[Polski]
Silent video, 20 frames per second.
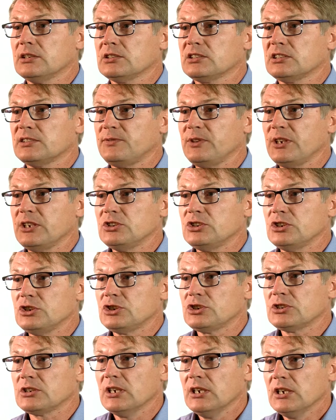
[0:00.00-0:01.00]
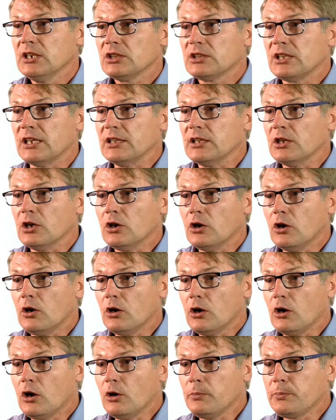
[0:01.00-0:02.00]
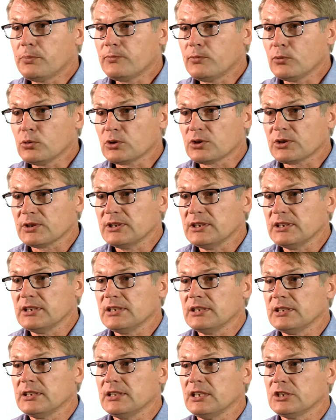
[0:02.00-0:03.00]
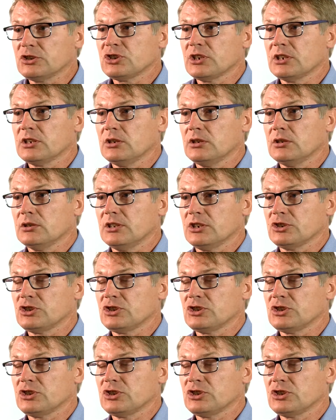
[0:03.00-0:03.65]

zwiedzić ten obwód e, naszego,